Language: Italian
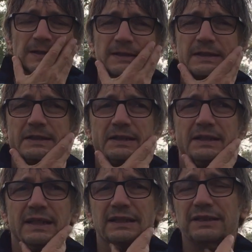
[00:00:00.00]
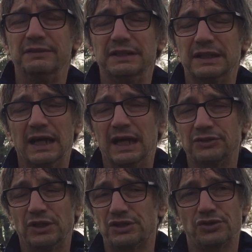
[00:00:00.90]
di
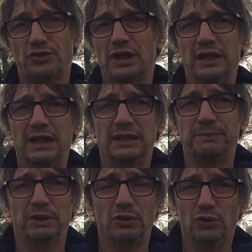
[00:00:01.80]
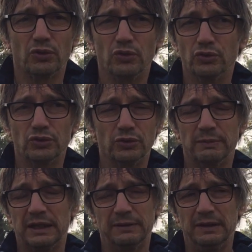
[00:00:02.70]
inattività, cioè si sono allenati per loro
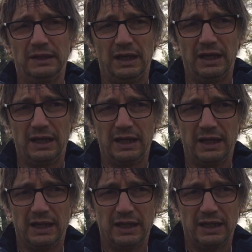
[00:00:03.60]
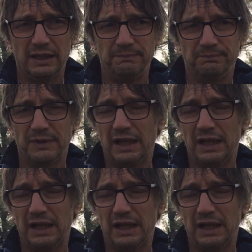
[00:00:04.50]
conto, ma eh,